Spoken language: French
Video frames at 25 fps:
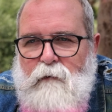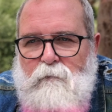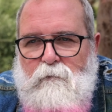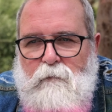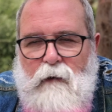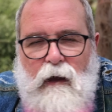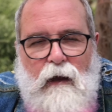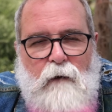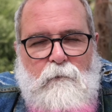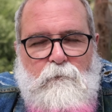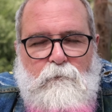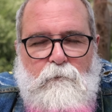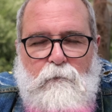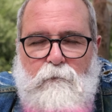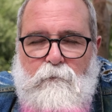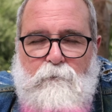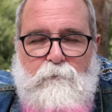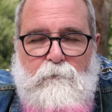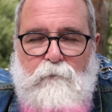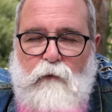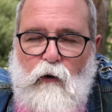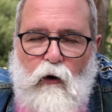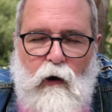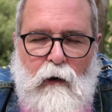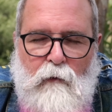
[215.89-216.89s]
mais
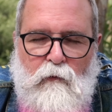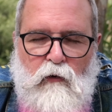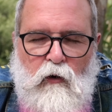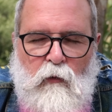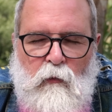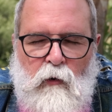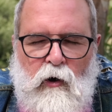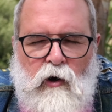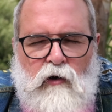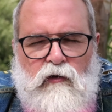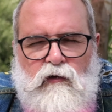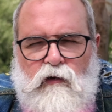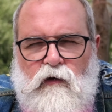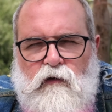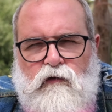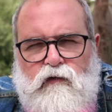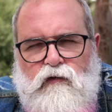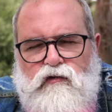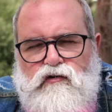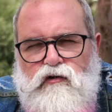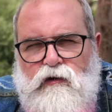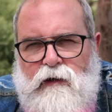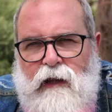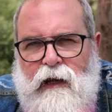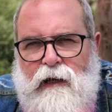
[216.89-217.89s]
probablement dans
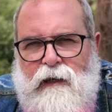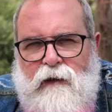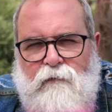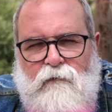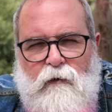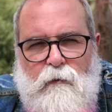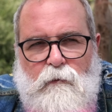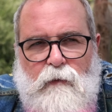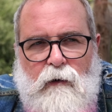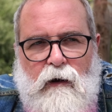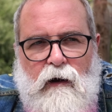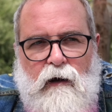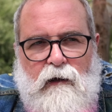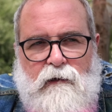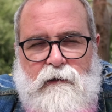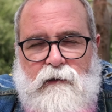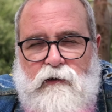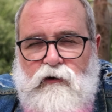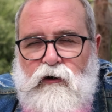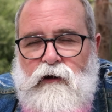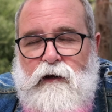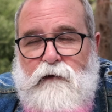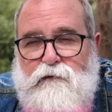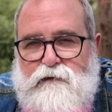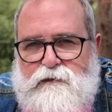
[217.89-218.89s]
ce journal il n'y avait pas un
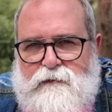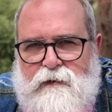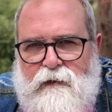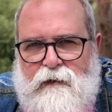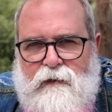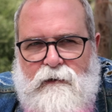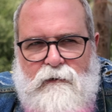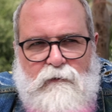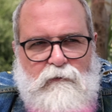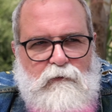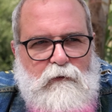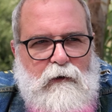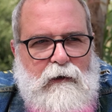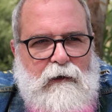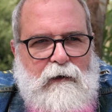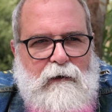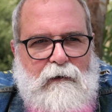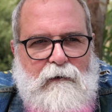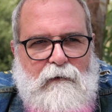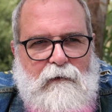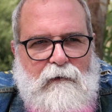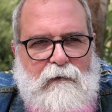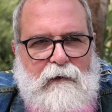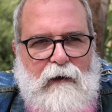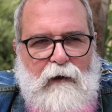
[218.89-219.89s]
Nikon F5 ou
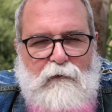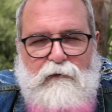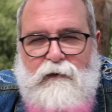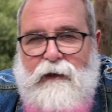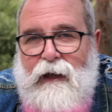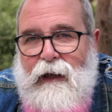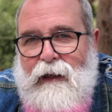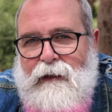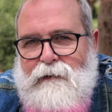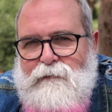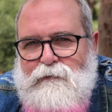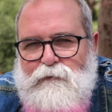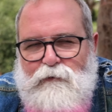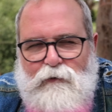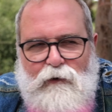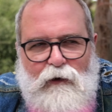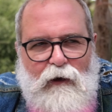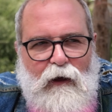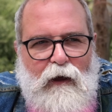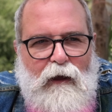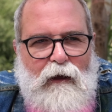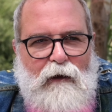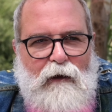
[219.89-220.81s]
un F4